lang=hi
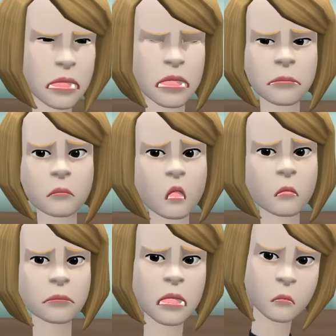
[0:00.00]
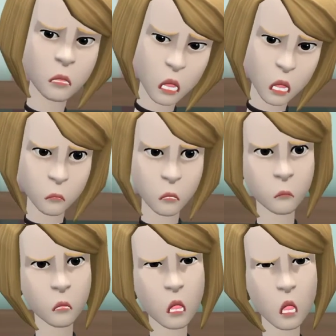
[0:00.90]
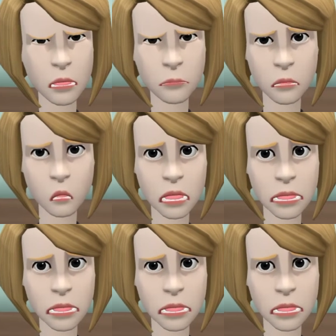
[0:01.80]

रही हूँ कुमकुम कहाँ हो तुम